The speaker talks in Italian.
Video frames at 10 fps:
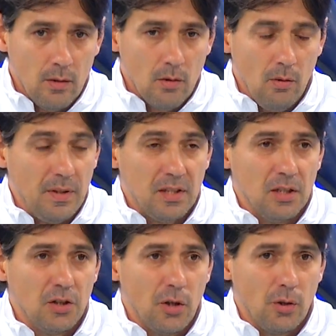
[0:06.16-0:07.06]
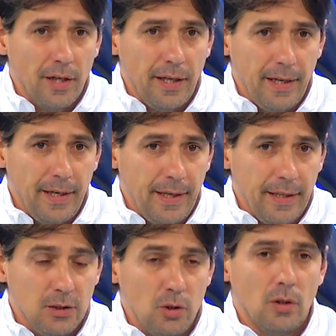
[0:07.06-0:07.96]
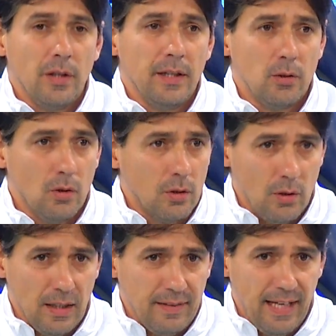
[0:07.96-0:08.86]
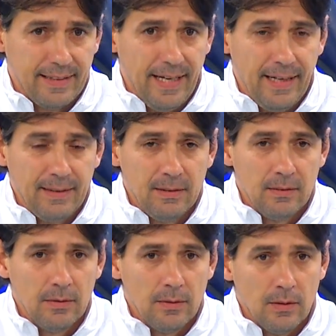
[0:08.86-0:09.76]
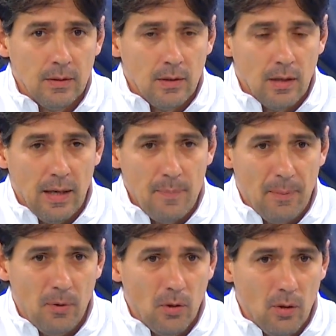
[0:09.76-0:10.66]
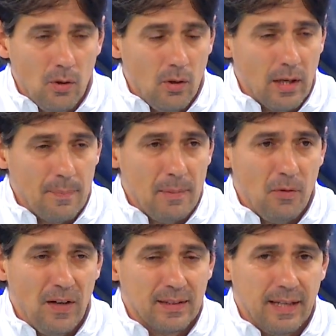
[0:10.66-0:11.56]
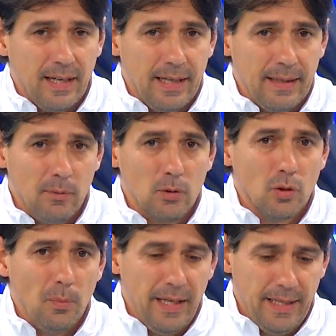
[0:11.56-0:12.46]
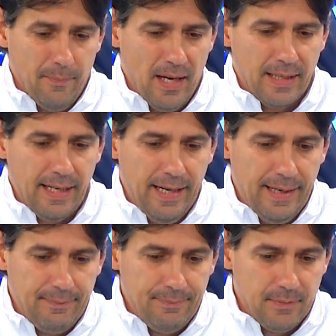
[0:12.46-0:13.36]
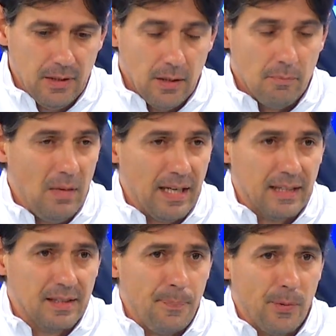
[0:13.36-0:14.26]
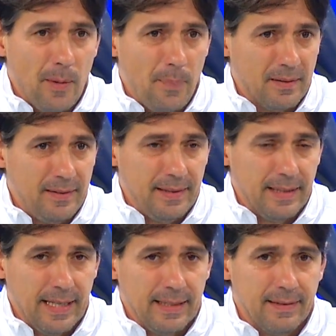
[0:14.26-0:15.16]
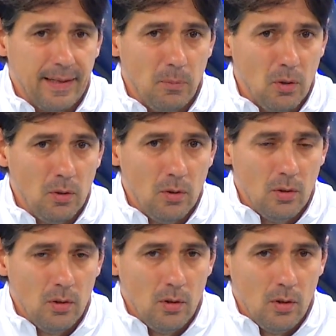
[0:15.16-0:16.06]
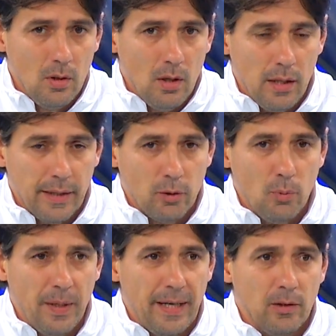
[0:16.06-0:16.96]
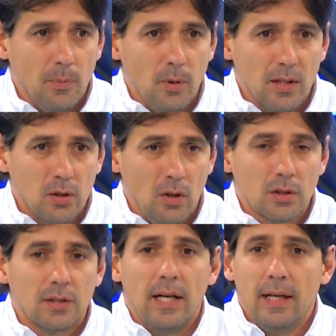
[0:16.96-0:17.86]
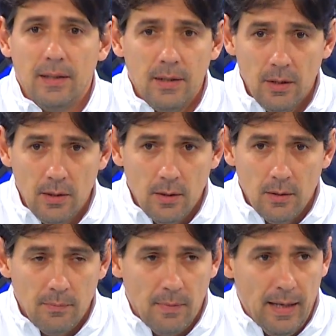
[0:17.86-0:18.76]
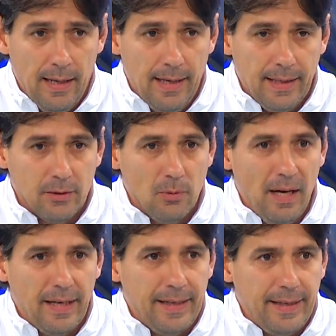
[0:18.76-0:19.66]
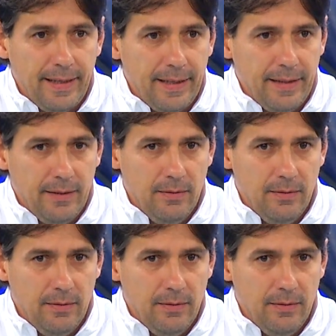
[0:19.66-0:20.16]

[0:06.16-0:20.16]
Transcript: comincia il, girone, il, girone, di ritorno, l'andata l'abbiamo, l'abbiamo fatta molto bene, manca, manca sempre una partita che andremo a recuperare dopo la sosta, ma domani